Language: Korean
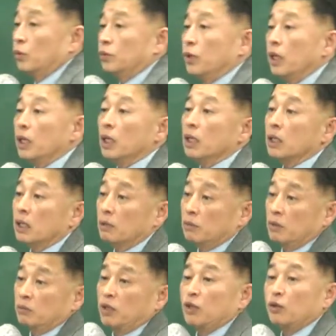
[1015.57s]
세 개
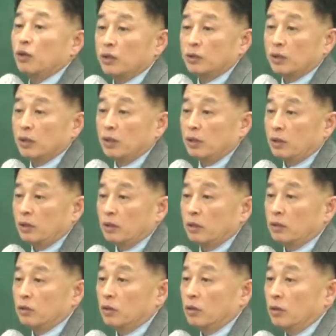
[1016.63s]
크기만 비교해서
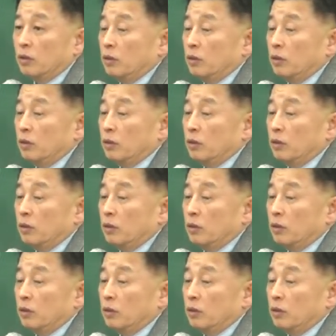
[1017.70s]
그렇죠?